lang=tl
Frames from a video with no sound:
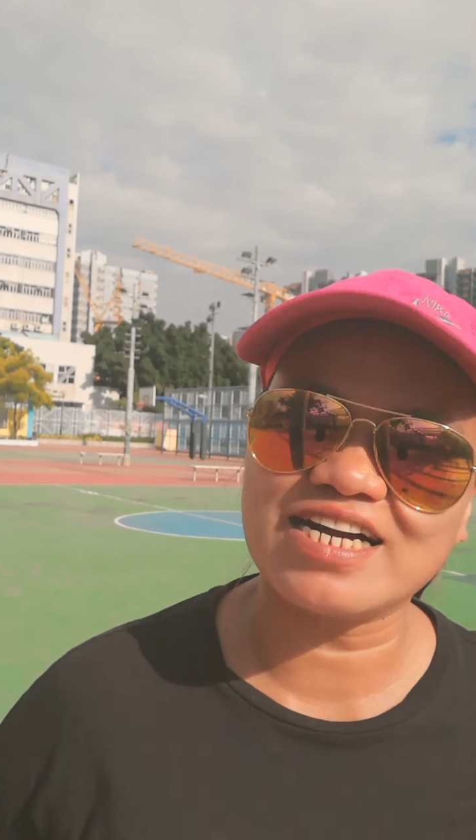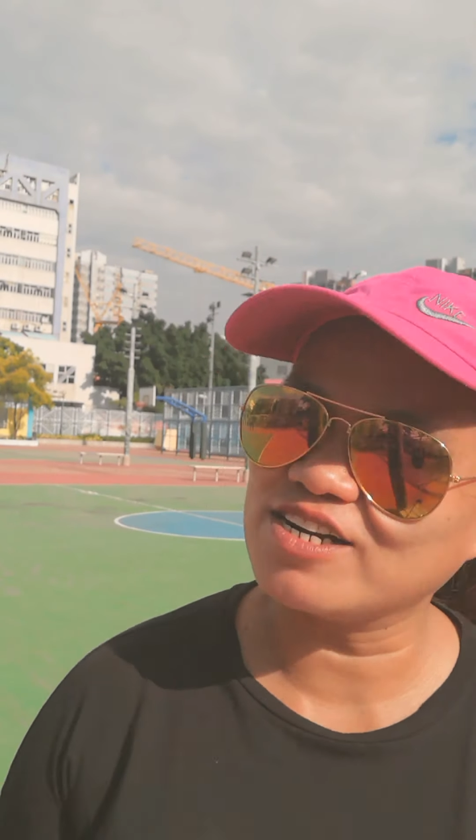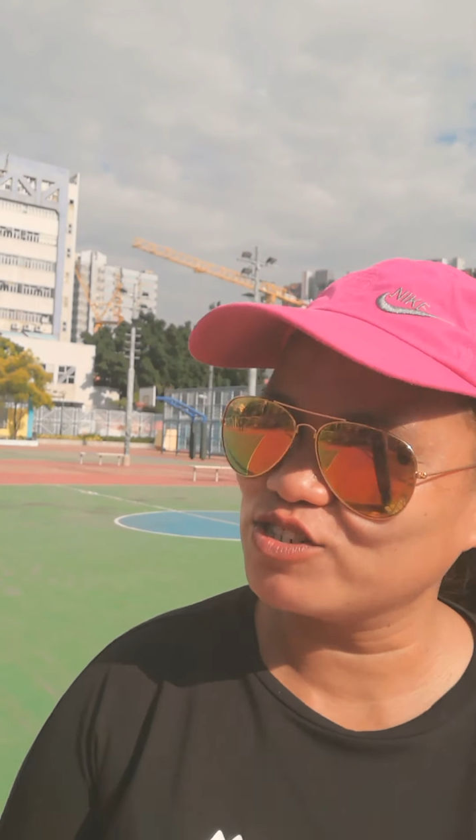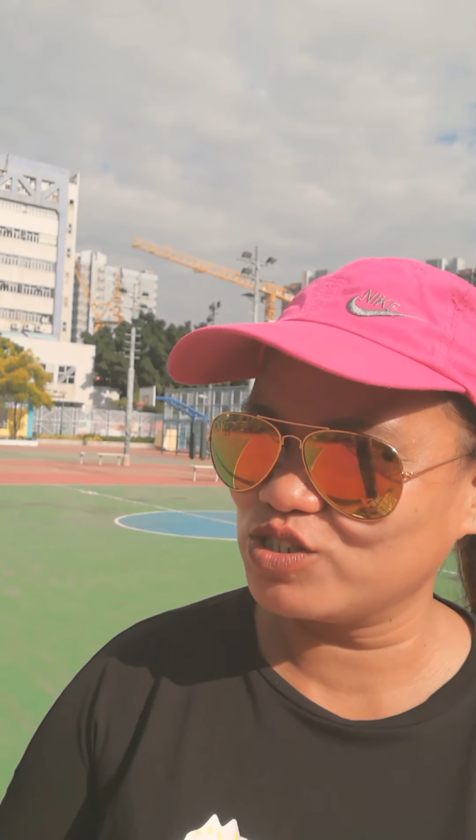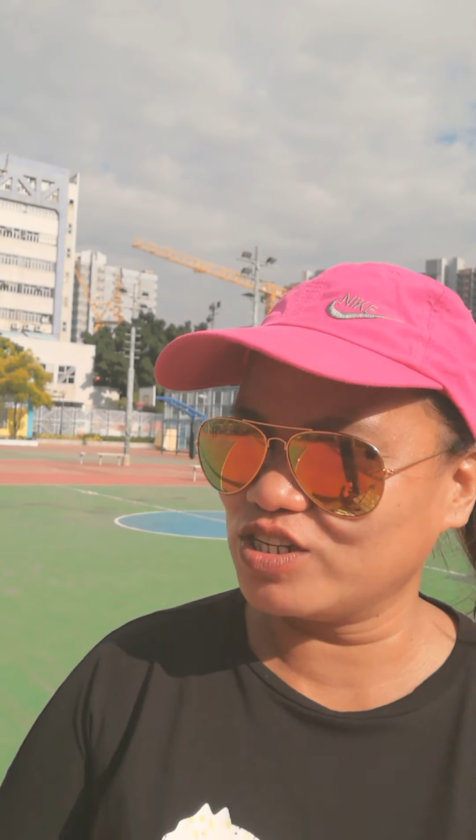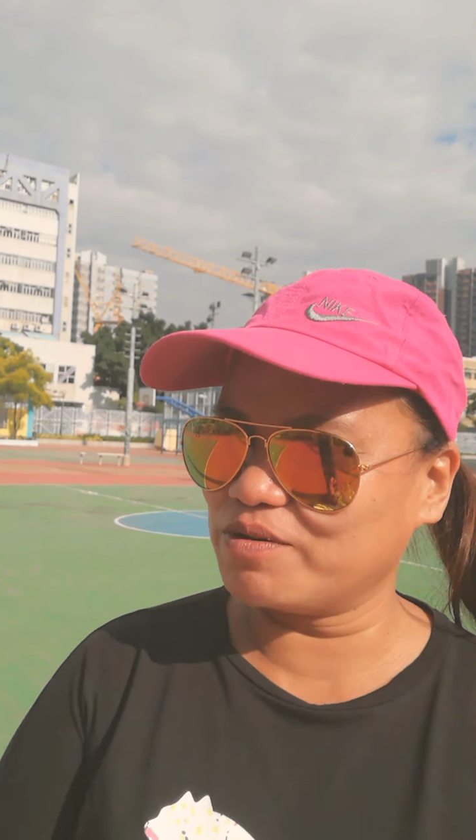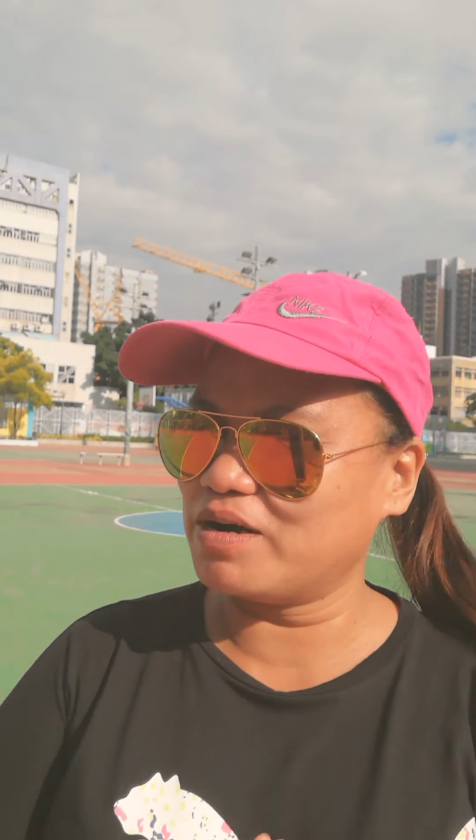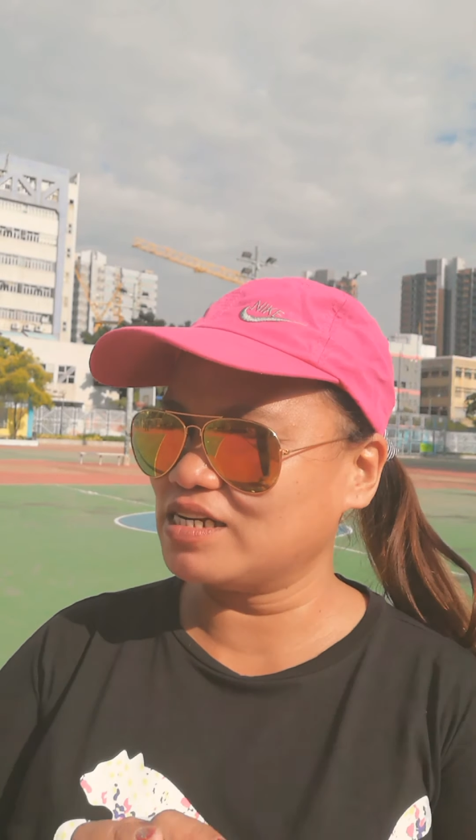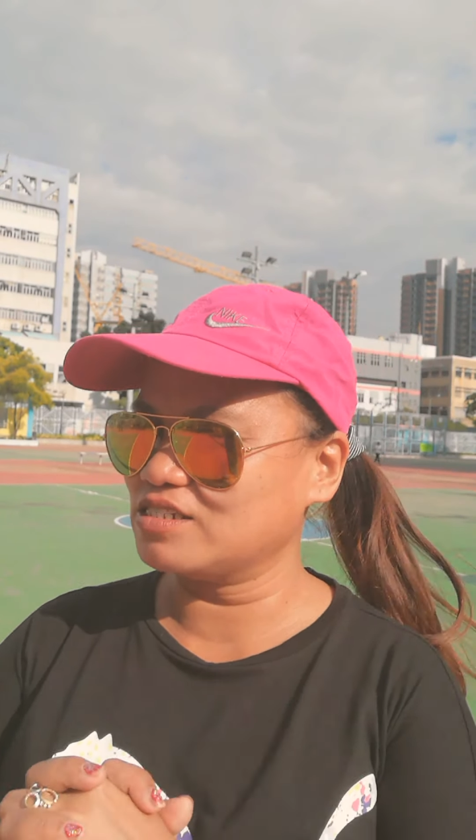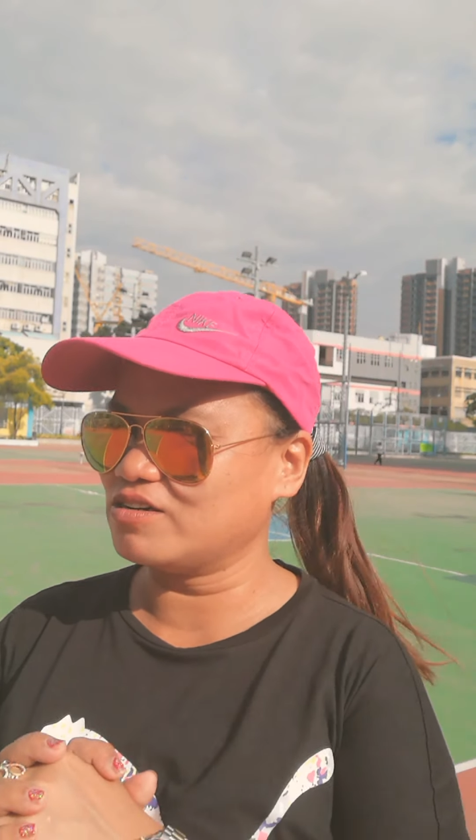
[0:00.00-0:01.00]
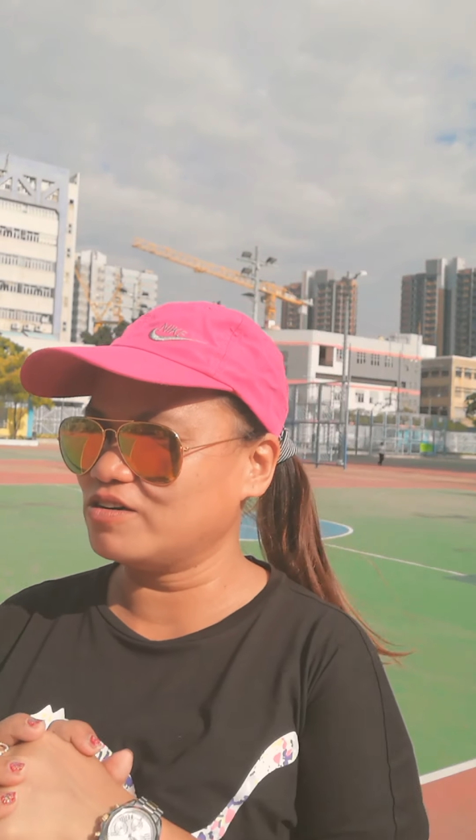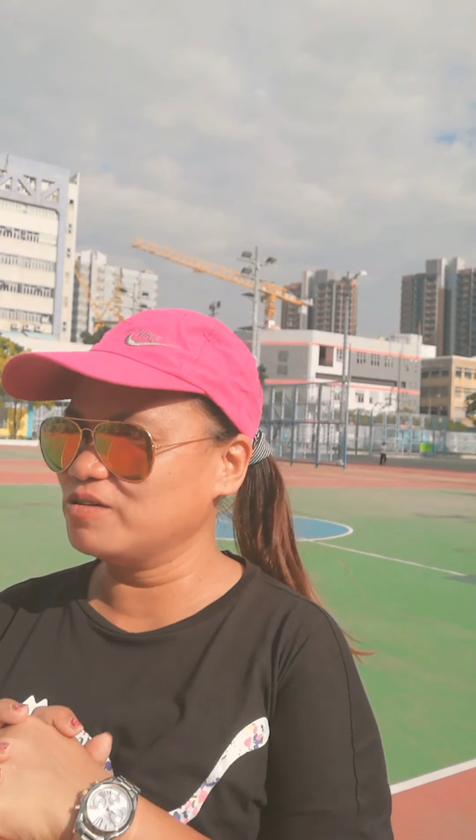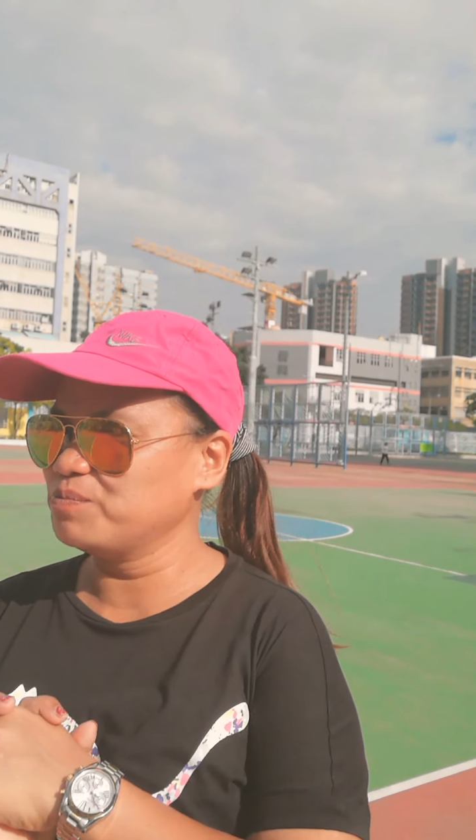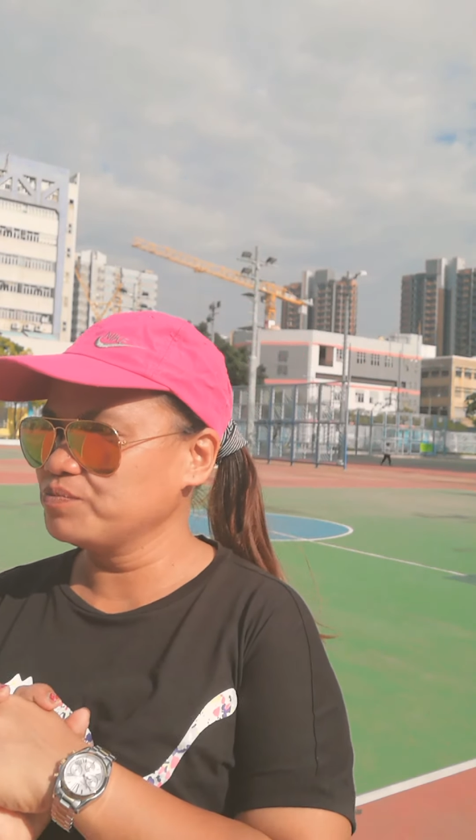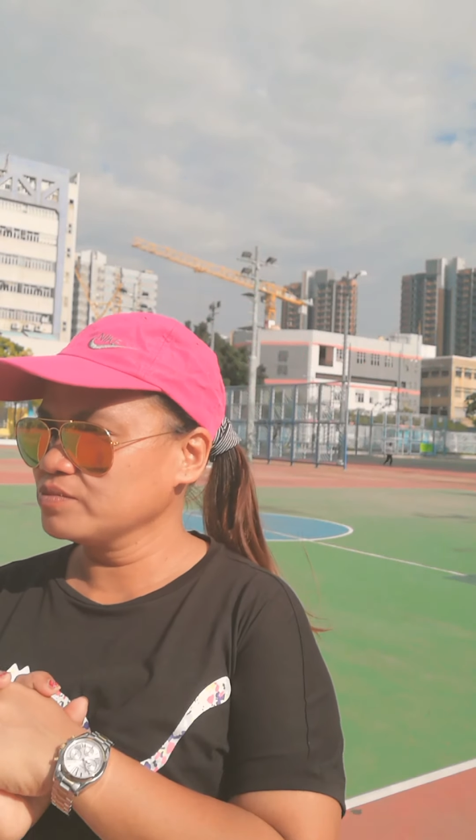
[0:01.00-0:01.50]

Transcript: talagang gusto niya mga song.